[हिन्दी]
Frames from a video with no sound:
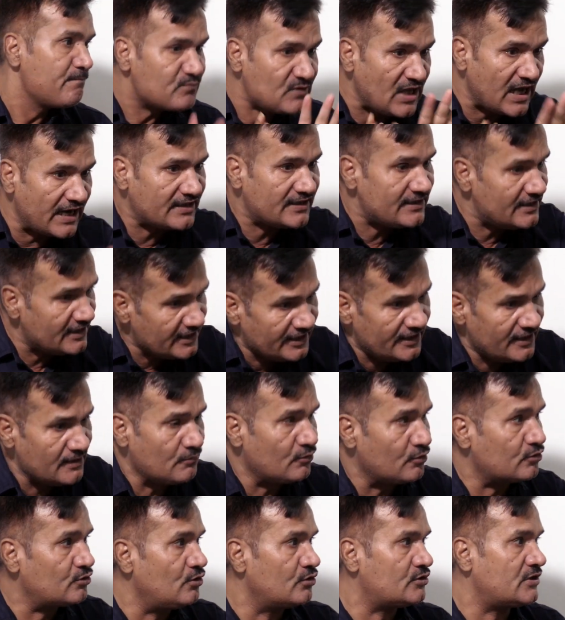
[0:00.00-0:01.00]
ताकि इन
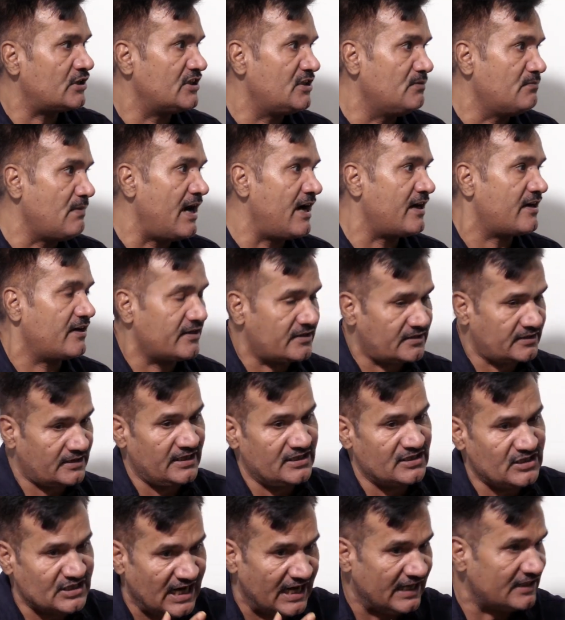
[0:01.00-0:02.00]
मुद्दों से दिमाग
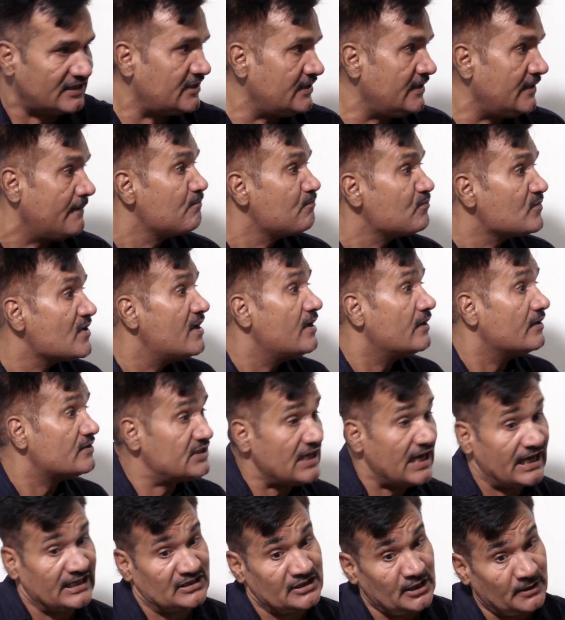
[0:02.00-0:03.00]
हटके जाति
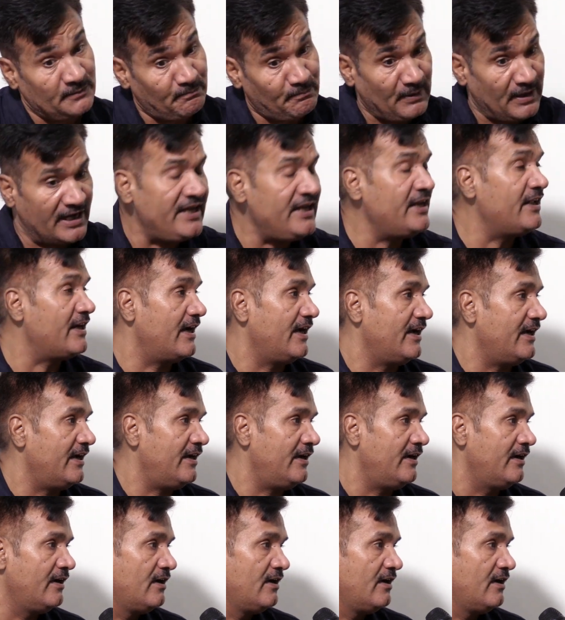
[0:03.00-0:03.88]
जाति पे ही रहे